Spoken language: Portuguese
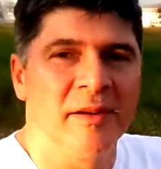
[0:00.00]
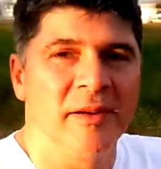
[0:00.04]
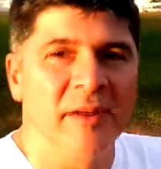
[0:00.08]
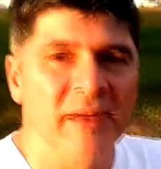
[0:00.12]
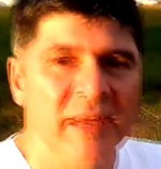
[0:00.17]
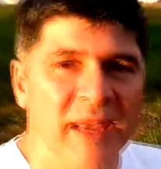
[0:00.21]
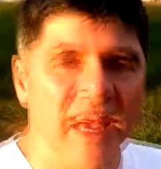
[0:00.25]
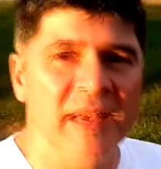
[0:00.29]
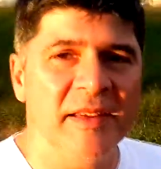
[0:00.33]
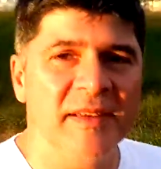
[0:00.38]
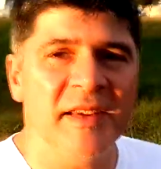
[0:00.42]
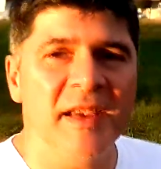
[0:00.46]
O
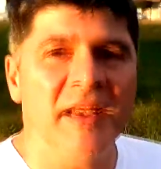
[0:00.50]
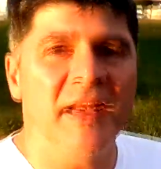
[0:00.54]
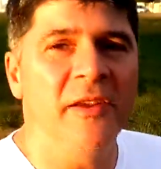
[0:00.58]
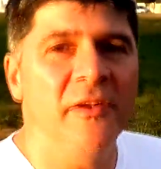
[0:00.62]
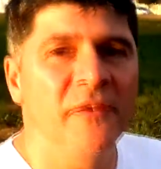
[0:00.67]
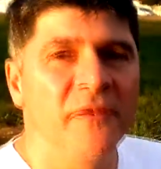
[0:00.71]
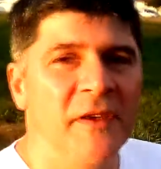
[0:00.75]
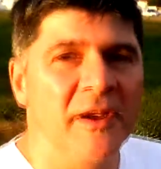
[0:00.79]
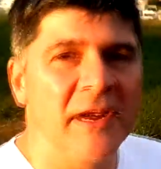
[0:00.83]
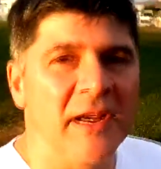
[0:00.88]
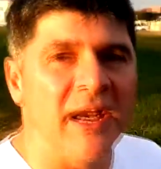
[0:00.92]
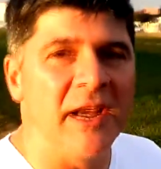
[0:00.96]
que, que
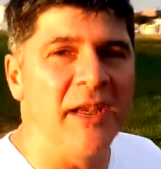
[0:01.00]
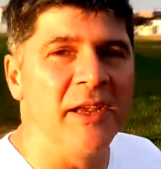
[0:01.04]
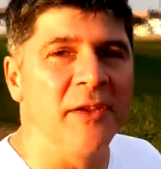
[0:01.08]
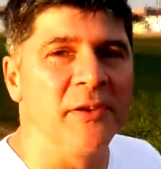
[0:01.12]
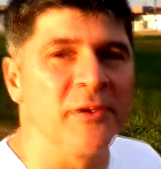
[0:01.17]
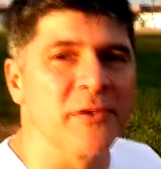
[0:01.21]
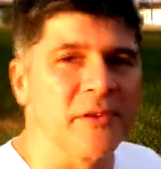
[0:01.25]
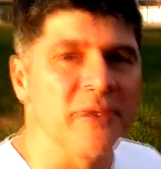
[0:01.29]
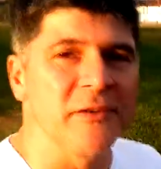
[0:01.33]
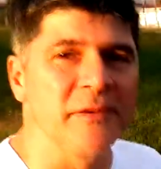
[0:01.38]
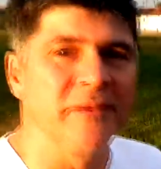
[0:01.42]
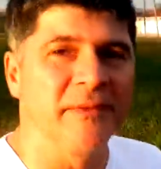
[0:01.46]
significa
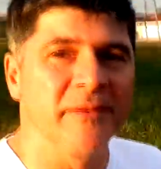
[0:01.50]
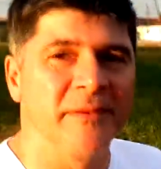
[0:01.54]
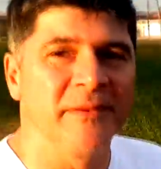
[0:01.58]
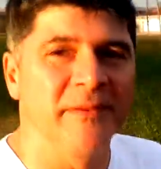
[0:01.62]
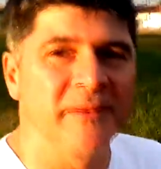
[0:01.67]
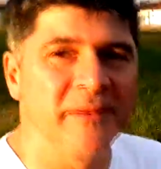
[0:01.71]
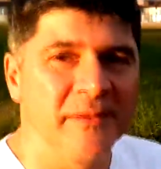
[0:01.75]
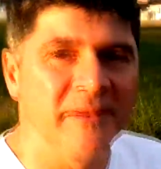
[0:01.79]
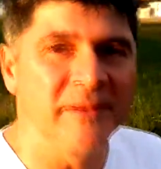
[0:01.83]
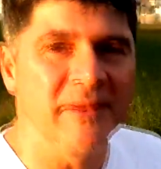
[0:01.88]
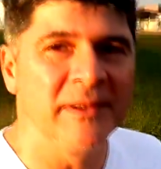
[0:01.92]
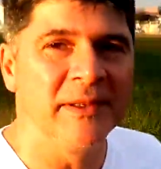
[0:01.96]
isso?
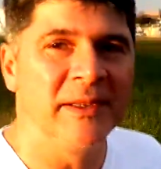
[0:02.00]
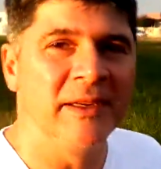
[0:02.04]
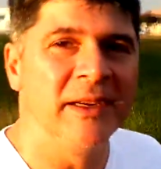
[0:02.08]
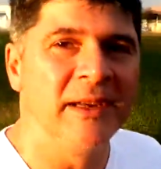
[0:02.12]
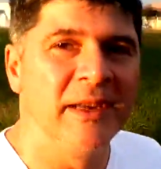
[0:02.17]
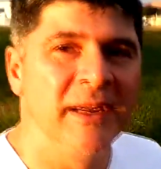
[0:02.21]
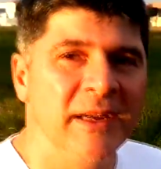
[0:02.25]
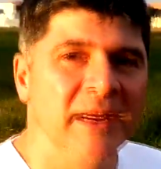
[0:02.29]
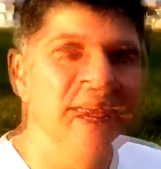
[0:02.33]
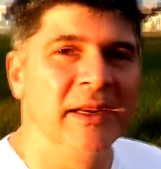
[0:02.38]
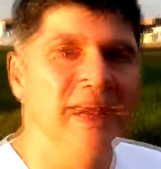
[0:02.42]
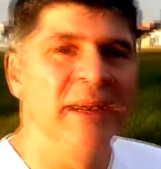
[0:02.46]

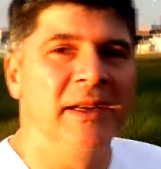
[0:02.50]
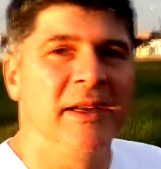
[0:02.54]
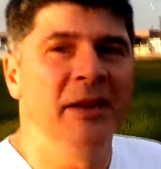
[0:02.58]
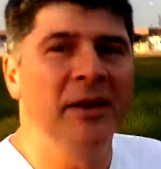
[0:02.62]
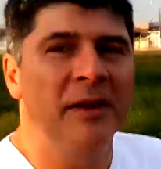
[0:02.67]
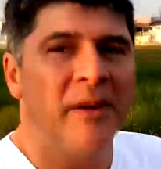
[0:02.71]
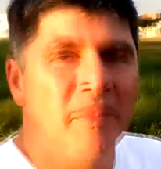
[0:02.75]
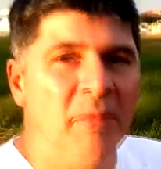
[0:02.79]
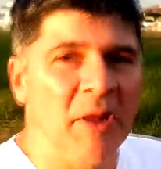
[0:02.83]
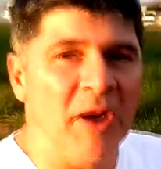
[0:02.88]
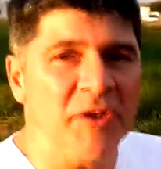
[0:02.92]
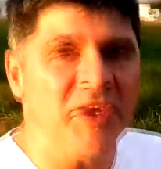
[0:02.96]

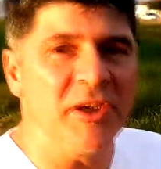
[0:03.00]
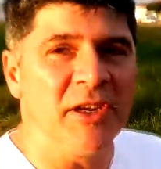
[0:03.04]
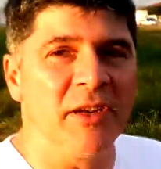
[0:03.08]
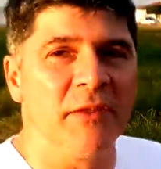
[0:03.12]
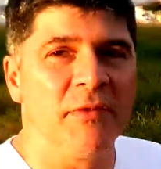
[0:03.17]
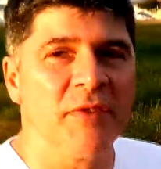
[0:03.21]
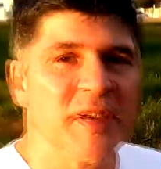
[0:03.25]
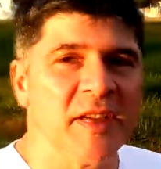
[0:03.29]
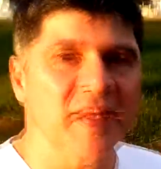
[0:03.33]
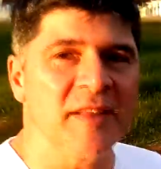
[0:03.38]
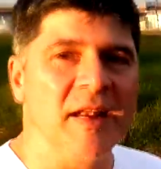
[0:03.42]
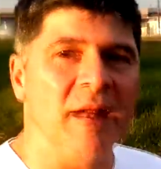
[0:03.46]
Imagina,
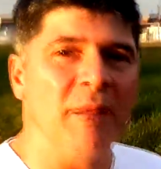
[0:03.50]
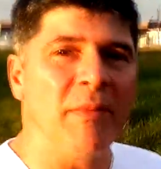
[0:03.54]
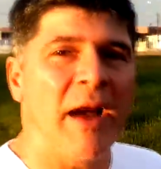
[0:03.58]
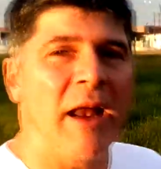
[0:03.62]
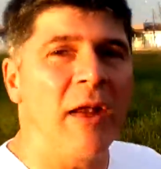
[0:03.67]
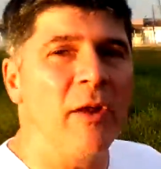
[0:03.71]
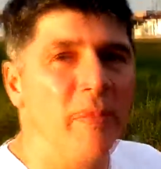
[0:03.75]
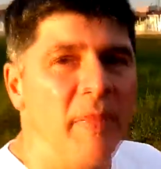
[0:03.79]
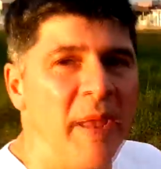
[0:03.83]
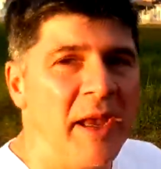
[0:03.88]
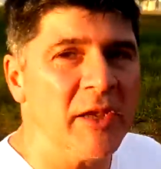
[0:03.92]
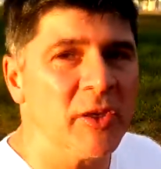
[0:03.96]
você
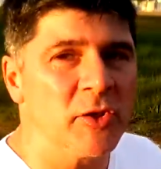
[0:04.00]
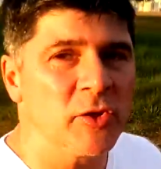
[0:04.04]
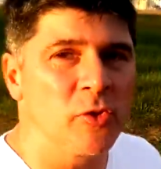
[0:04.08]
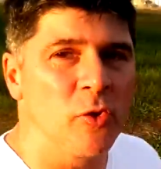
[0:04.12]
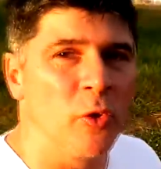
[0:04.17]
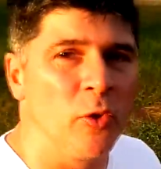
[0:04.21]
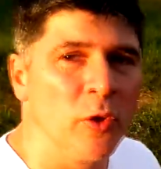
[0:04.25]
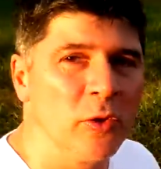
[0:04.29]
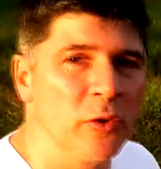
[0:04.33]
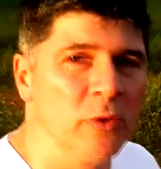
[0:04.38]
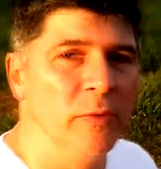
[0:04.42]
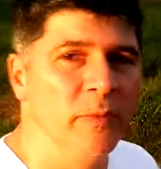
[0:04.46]
trabalha o mês
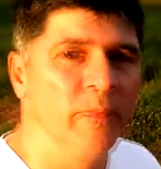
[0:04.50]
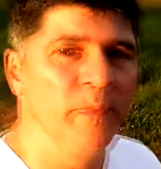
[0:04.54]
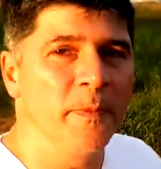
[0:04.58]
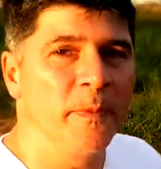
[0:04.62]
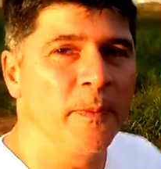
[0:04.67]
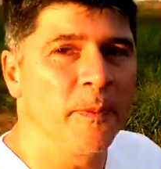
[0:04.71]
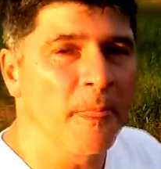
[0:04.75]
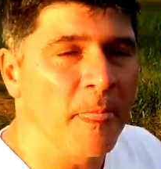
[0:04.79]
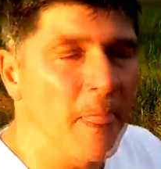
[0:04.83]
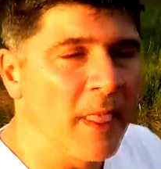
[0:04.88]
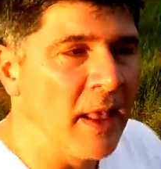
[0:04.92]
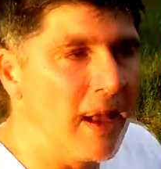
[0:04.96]
todo,
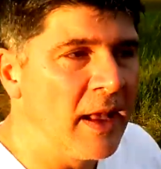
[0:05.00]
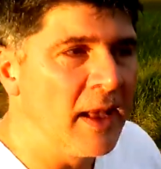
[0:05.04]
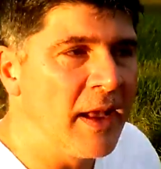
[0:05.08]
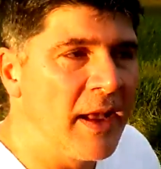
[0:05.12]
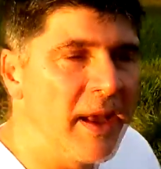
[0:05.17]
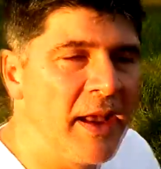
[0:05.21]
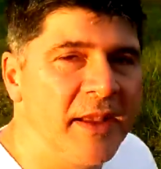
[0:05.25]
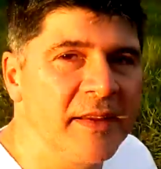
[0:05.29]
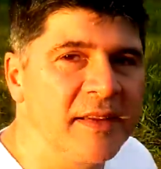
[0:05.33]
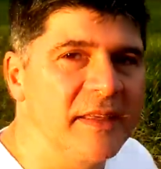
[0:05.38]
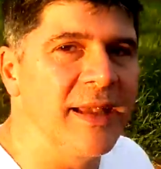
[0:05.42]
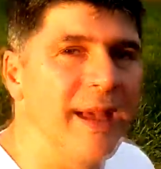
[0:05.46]

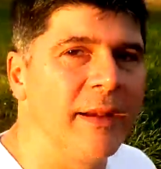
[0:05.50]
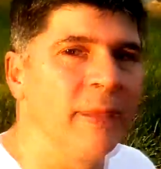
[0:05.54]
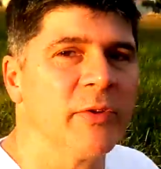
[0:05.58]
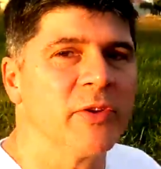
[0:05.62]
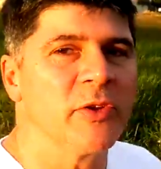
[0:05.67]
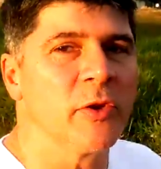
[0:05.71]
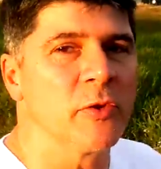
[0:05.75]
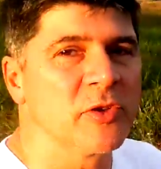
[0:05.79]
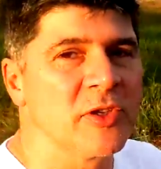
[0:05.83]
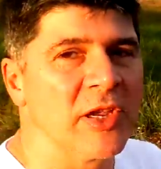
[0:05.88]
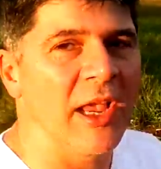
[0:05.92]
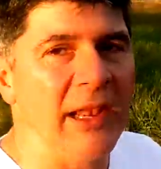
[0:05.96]
recebe
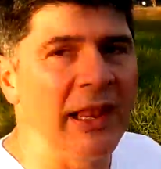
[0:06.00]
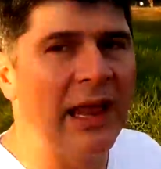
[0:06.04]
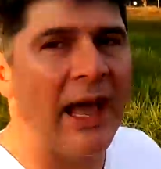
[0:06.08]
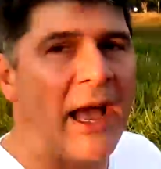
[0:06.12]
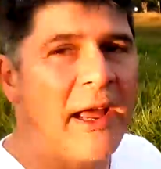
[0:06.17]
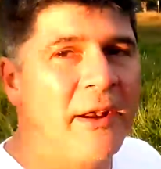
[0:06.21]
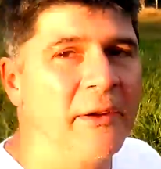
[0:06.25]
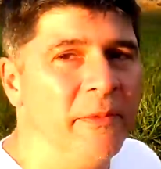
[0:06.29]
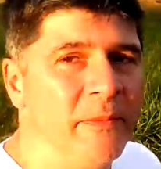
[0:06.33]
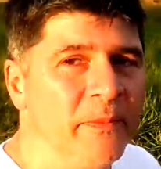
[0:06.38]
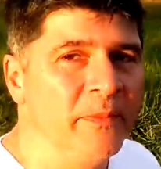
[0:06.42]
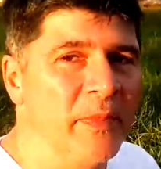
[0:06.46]
seu
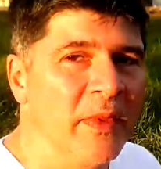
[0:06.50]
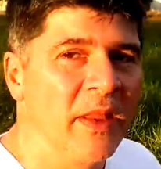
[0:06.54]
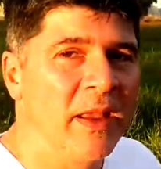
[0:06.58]
salário,